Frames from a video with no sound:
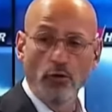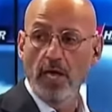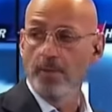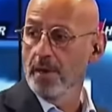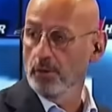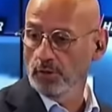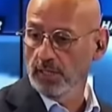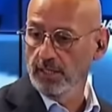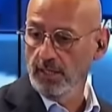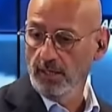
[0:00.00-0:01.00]
yemero
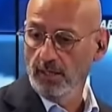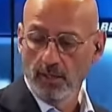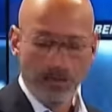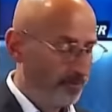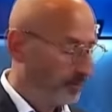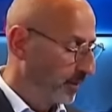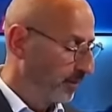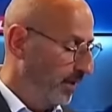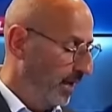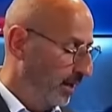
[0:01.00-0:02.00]
dedi.
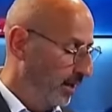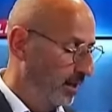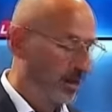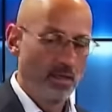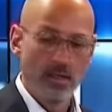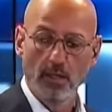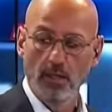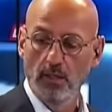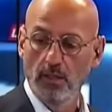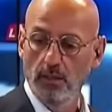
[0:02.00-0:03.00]
Ve
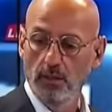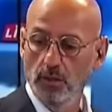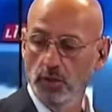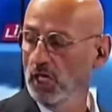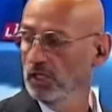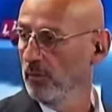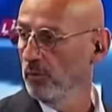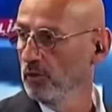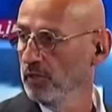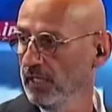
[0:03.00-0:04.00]
e, çarşamba
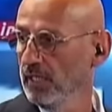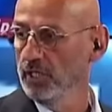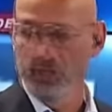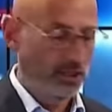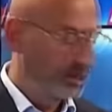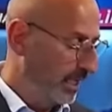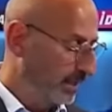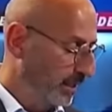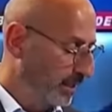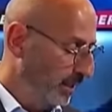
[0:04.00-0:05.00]
günü zaten
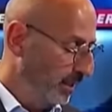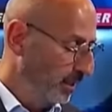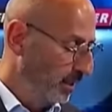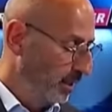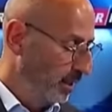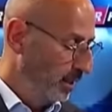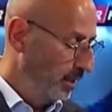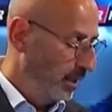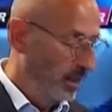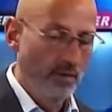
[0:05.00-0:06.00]
açıklayacak dedi.
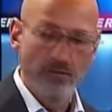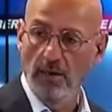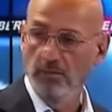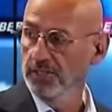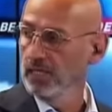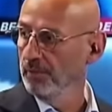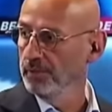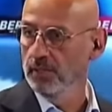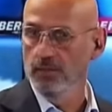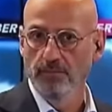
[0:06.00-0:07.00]
E, var mısın abi
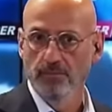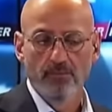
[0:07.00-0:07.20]
dedim.